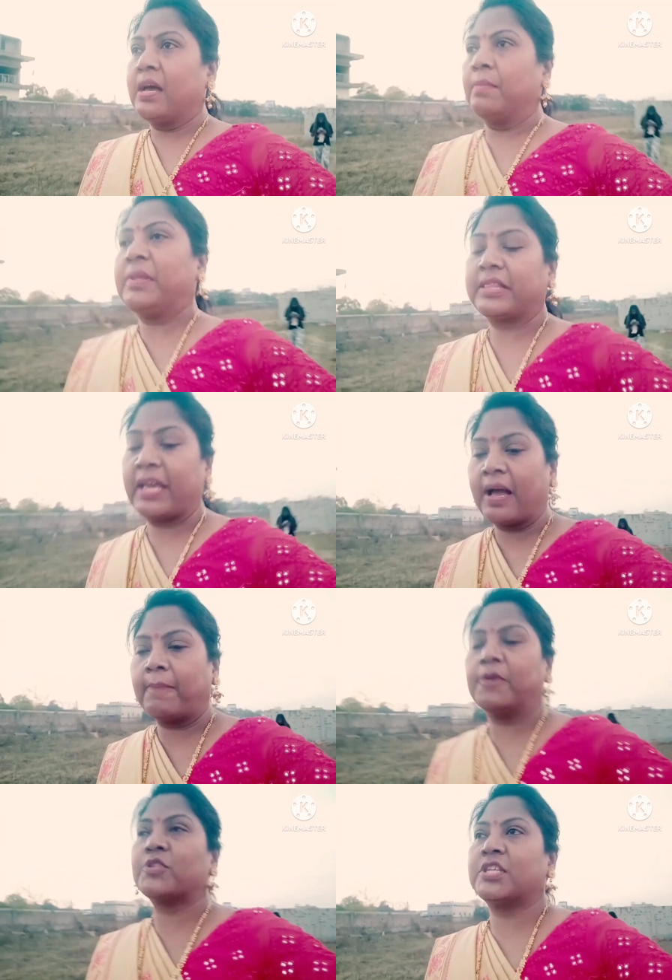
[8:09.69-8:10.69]
मिलते हैं आप
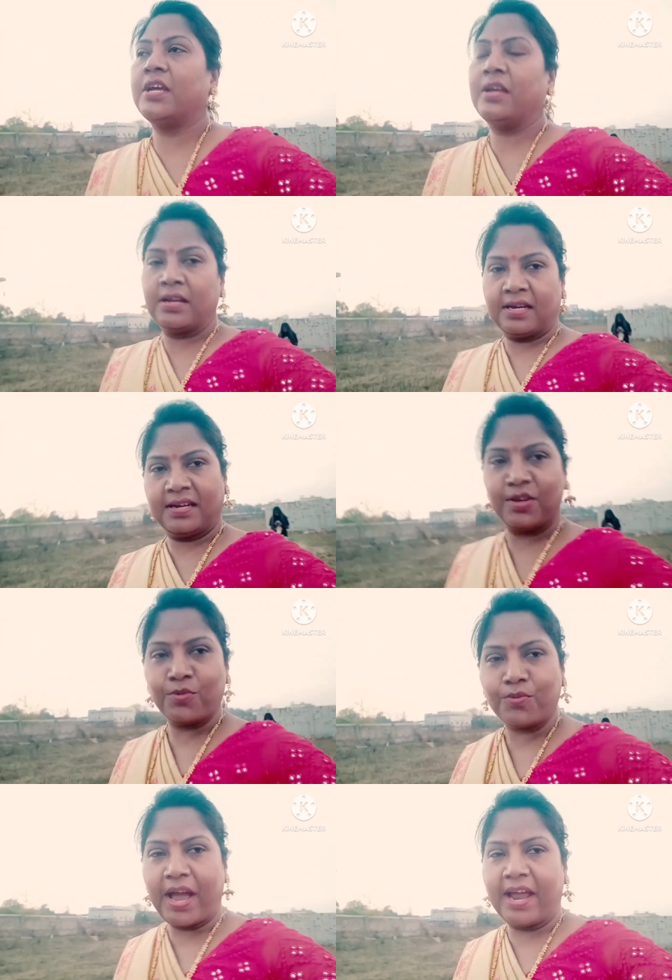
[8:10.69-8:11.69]
लोग से न्यू
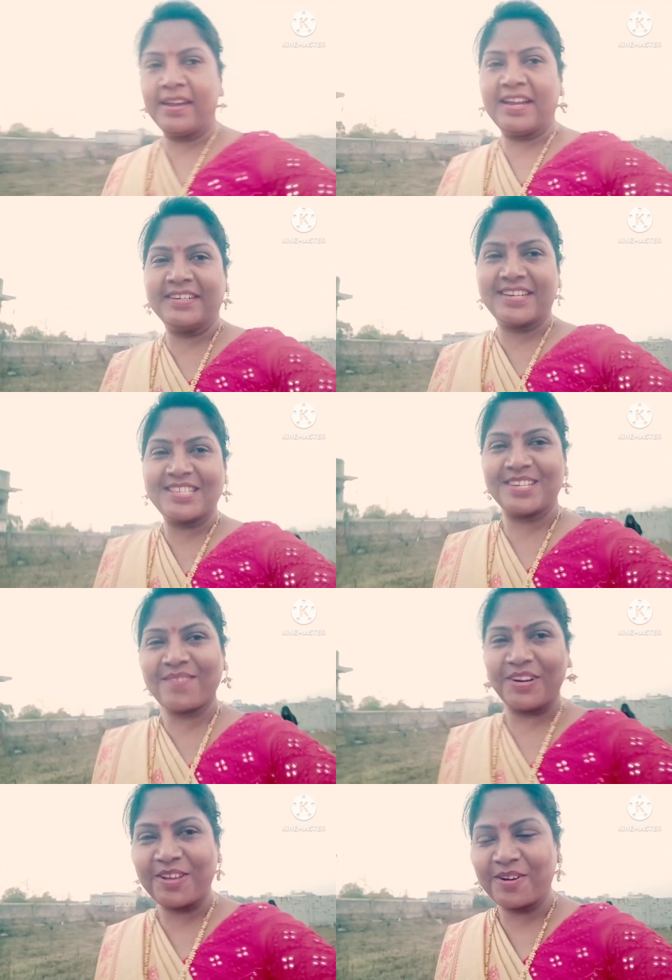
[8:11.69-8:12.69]
एंड इंटरेस्टिंग
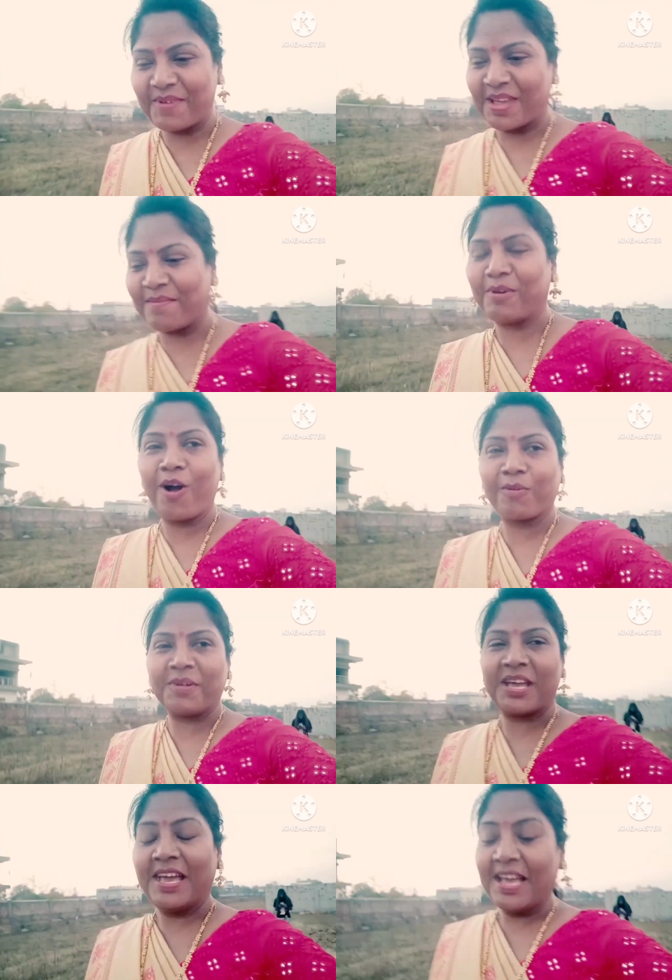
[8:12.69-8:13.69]
वीडियो में ब्लॉग में